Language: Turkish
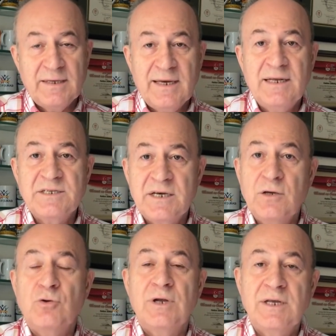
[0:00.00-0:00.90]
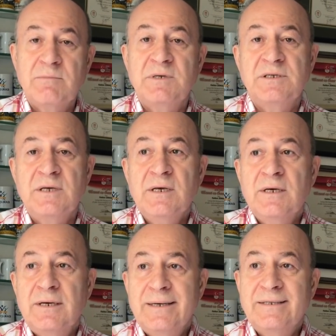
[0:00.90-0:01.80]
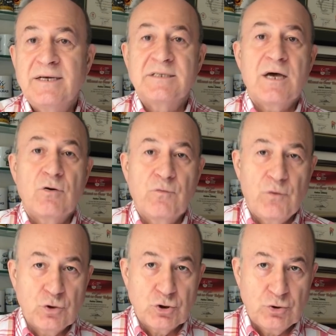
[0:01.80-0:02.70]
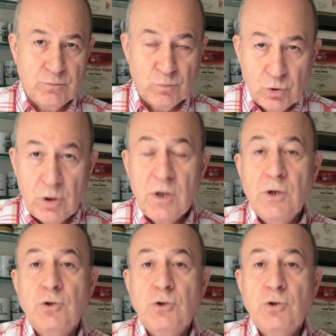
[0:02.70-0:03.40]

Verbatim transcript: geleceğe yönelik bir e, tasarruf olsun mu?